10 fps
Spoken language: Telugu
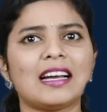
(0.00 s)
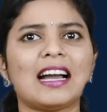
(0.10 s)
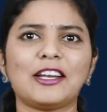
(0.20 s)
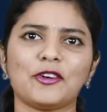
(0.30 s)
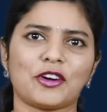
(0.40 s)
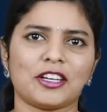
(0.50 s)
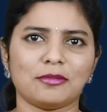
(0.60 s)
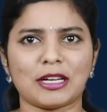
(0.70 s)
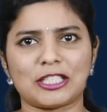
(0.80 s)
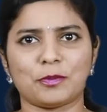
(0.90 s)
గంట
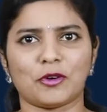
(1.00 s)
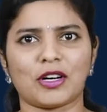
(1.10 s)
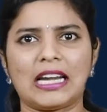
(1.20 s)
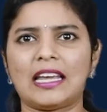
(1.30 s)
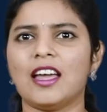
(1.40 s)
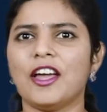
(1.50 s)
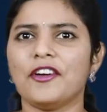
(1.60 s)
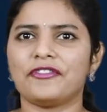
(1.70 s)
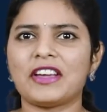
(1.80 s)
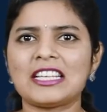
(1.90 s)
నొక్కడం మర్చిపోకండి
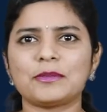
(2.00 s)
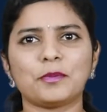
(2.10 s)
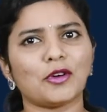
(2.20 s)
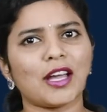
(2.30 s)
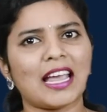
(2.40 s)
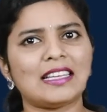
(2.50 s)
ఫేస్బుక్